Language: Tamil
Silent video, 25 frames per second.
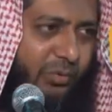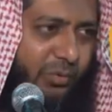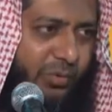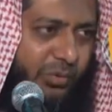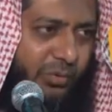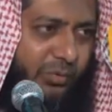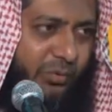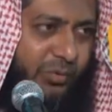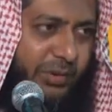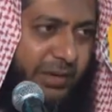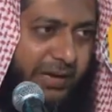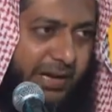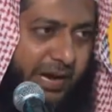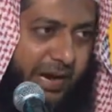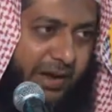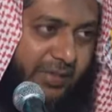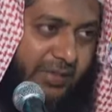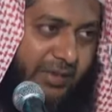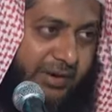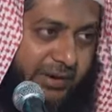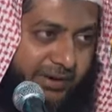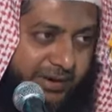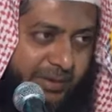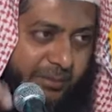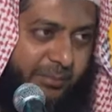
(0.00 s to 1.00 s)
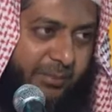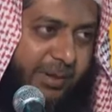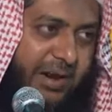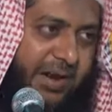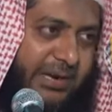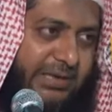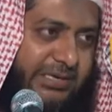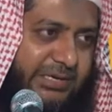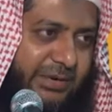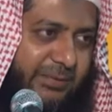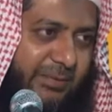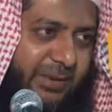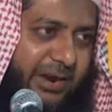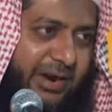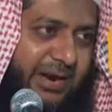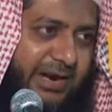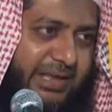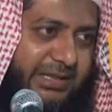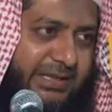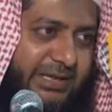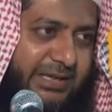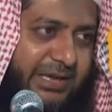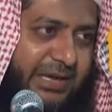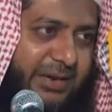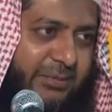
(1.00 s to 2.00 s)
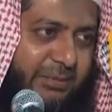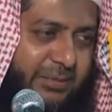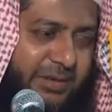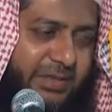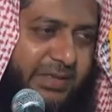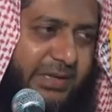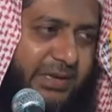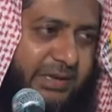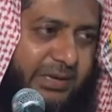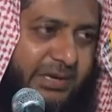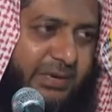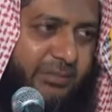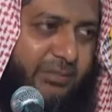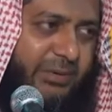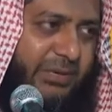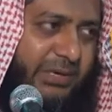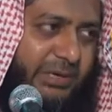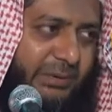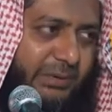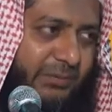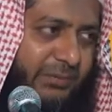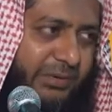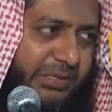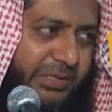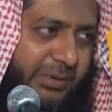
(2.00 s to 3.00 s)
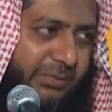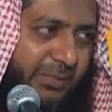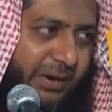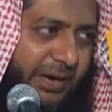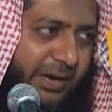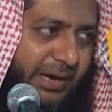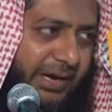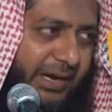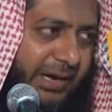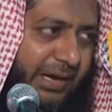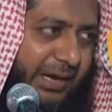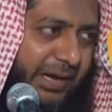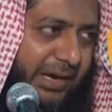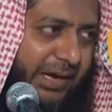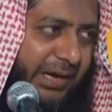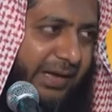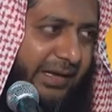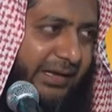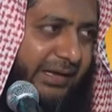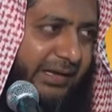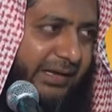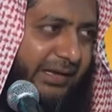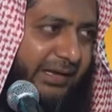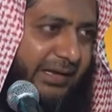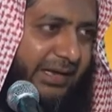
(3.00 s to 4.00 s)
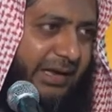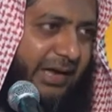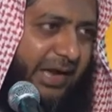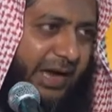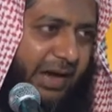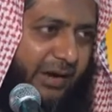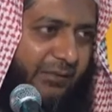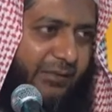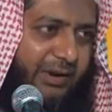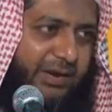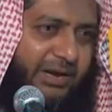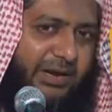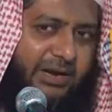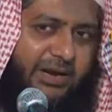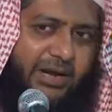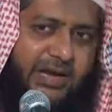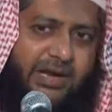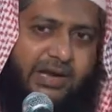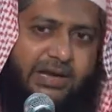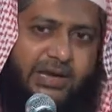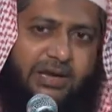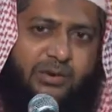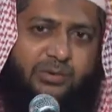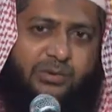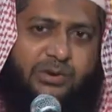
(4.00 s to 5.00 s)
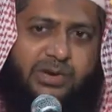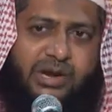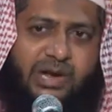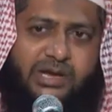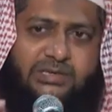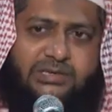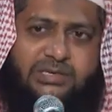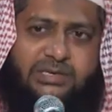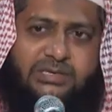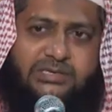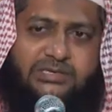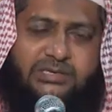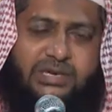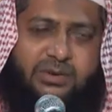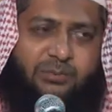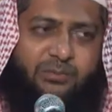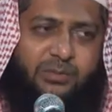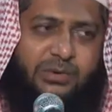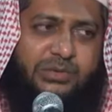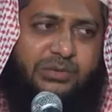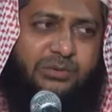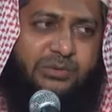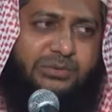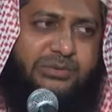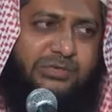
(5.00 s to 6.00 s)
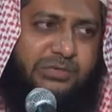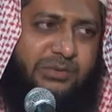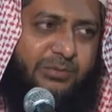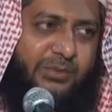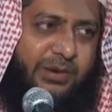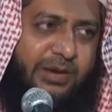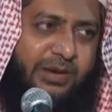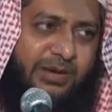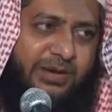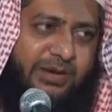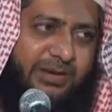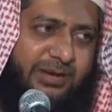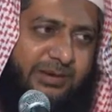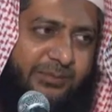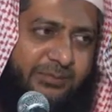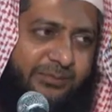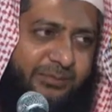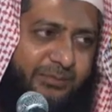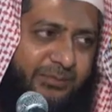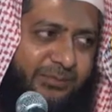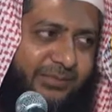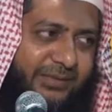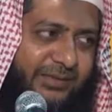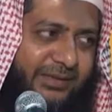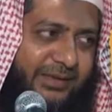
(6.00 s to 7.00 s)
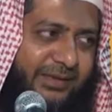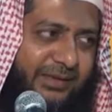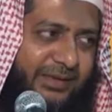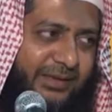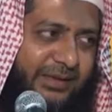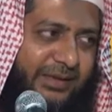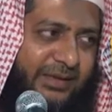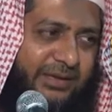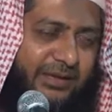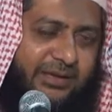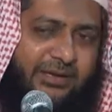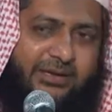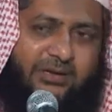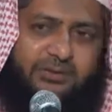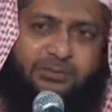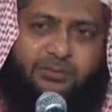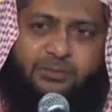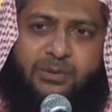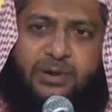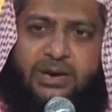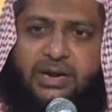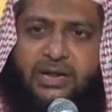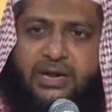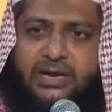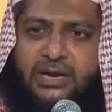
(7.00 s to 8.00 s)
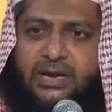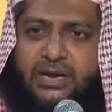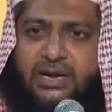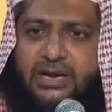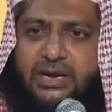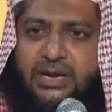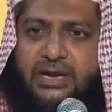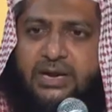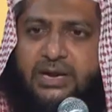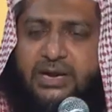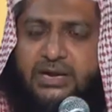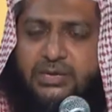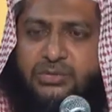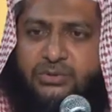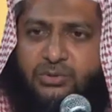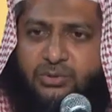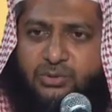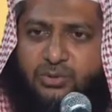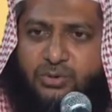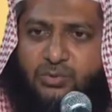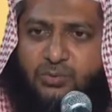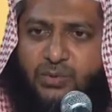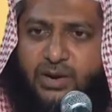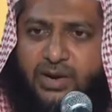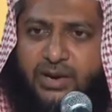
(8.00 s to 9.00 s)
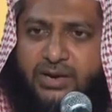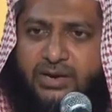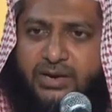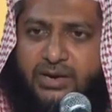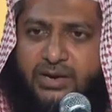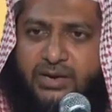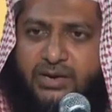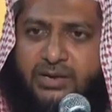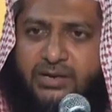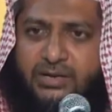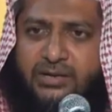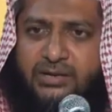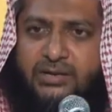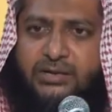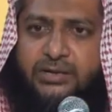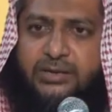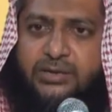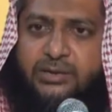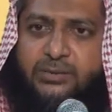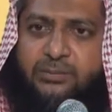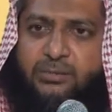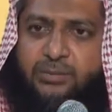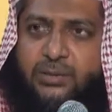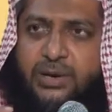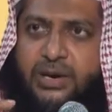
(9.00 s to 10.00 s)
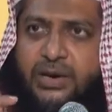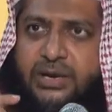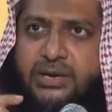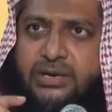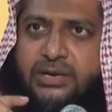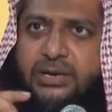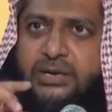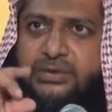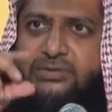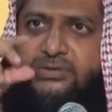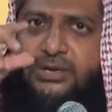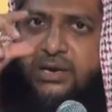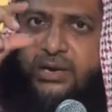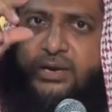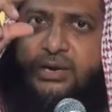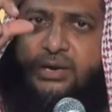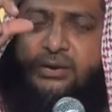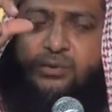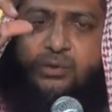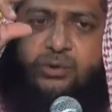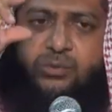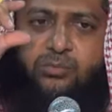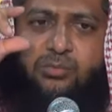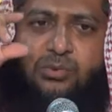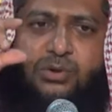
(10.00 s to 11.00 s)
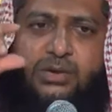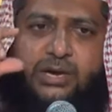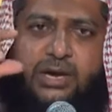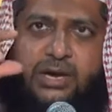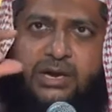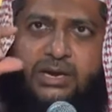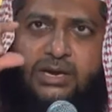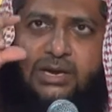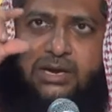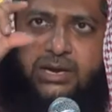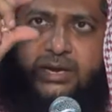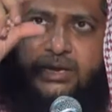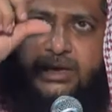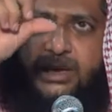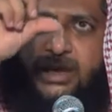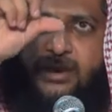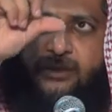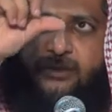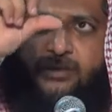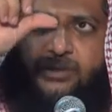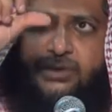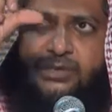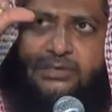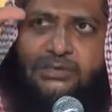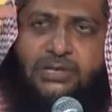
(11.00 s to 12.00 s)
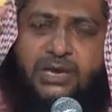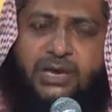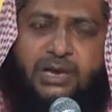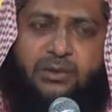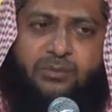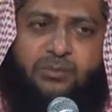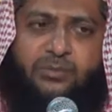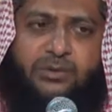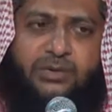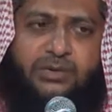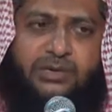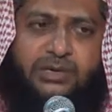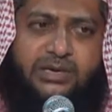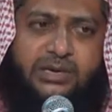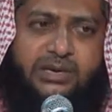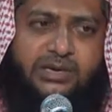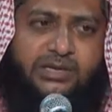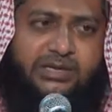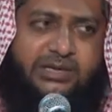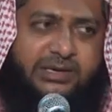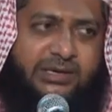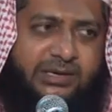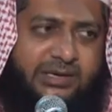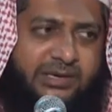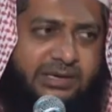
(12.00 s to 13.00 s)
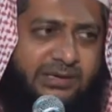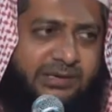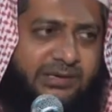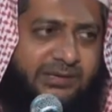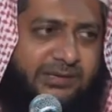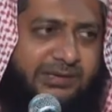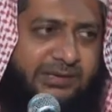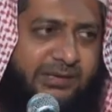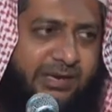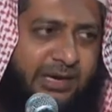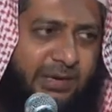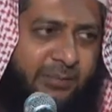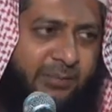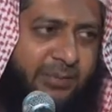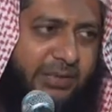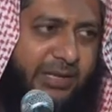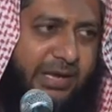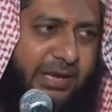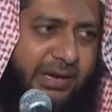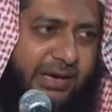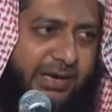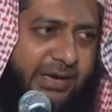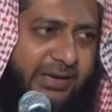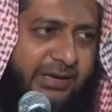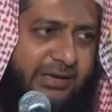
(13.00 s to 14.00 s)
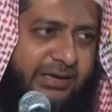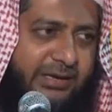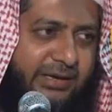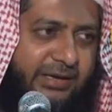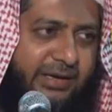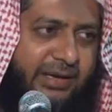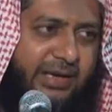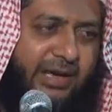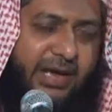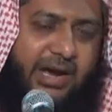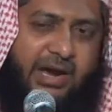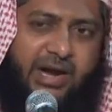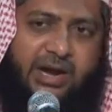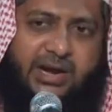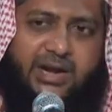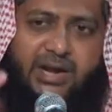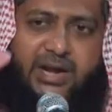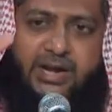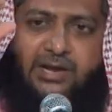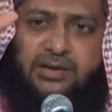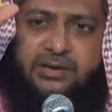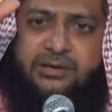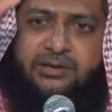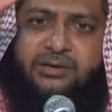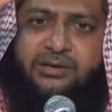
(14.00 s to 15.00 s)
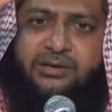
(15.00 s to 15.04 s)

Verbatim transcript: உண்மை அதற்கு மாற்றமானது என்பதை நிரூபிக்கும் விதமாக அவர்கள் அங்கே ஒரு ஹதீஸை பதிவு செய்வார்கள் பலர் என்ன நினைத்துக் கொள்வார்கள் பாருங்க சஹிஹுல் புகாரியிலேயே இப்படி தலைப்பு இருக்கிறது என்பதாக ஆனால்